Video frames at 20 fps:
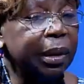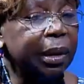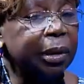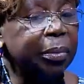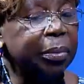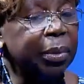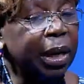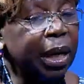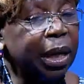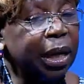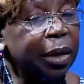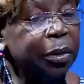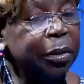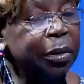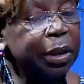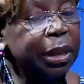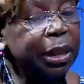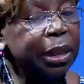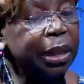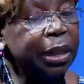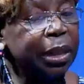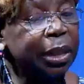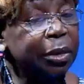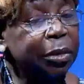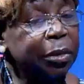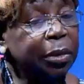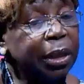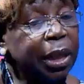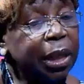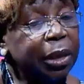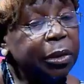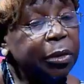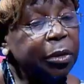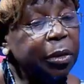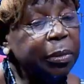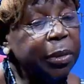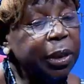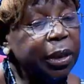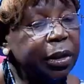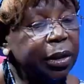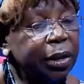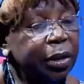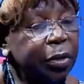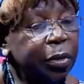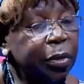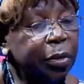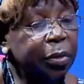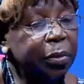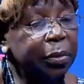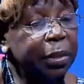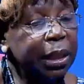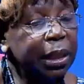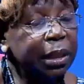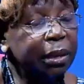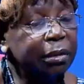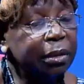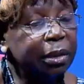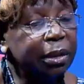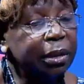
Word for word: Et puis il y en a aussi qui sont dans les domaines de l'économie,